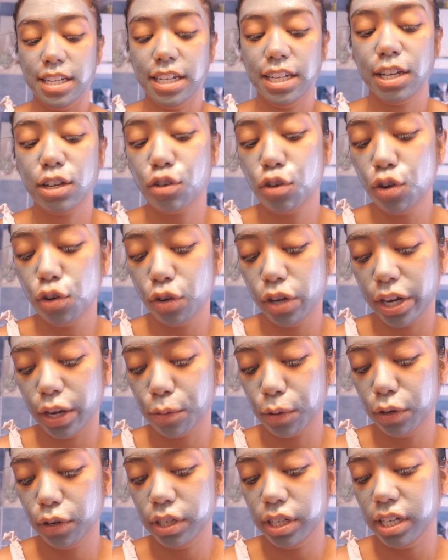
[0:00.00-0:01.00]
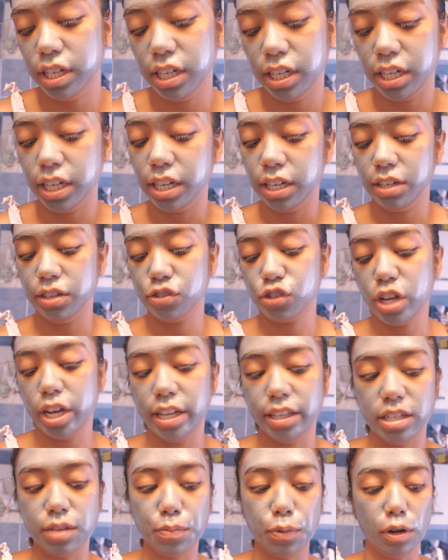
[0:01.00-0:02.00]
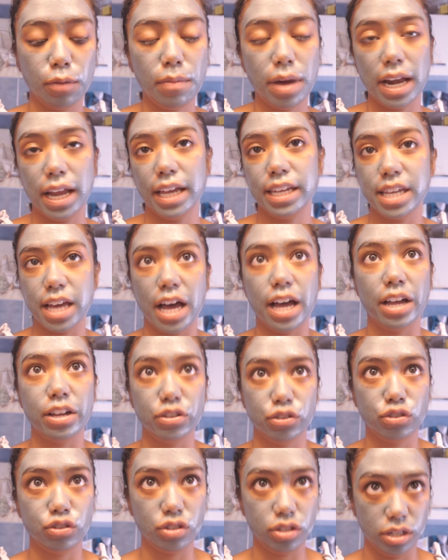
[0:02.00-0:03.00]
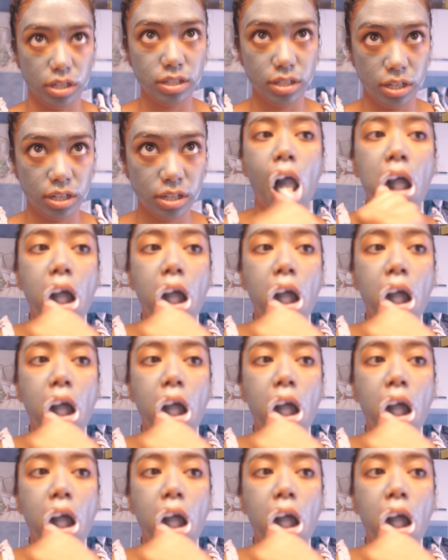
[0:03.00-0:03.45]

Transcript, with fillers: il colore, quello di, cioè tipo il balayage